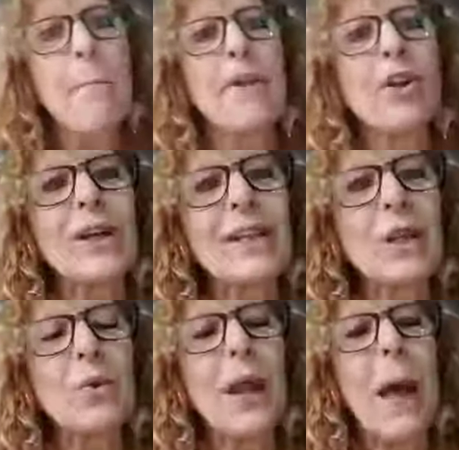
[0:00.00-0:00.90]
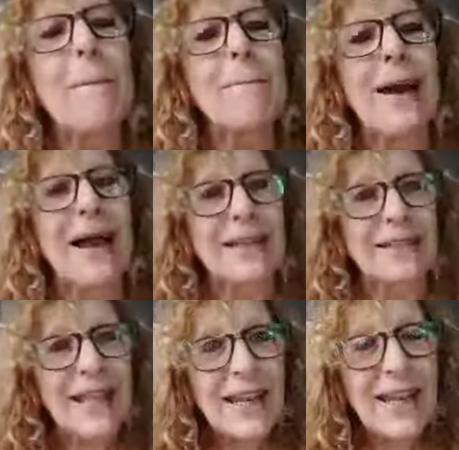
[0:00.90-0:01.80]
pero que tiene una
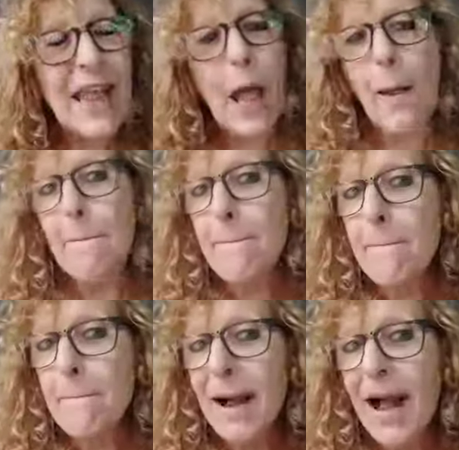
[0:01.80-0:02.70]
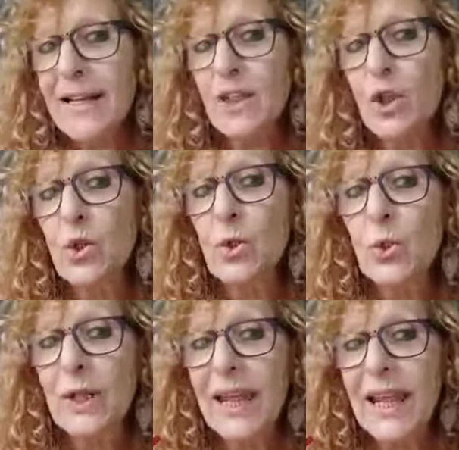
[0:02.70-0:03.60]
materia más
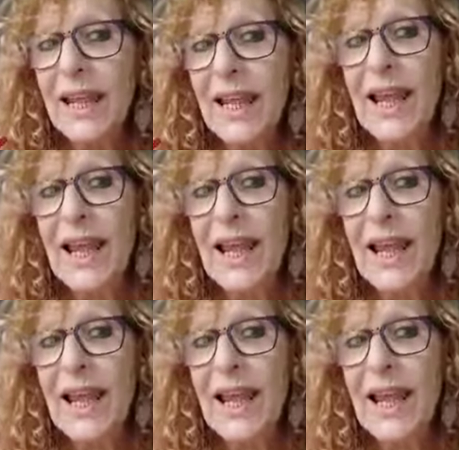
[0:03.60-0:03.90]
sutil.